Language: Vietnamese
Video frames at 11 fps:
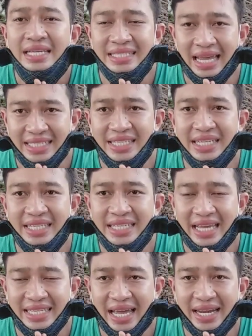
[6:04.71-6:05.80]
Dạ Di Nị
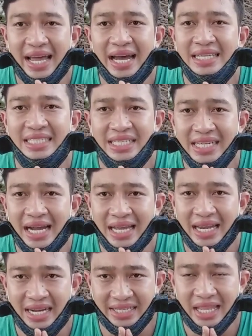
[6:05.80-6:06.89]
Dạ Dạ Na, Chỉ Đa
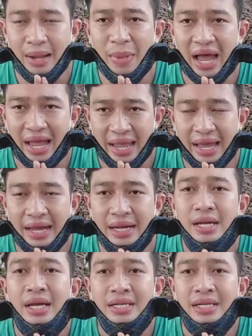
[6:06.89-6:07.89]
Ca Lệ Ta Bà Ha.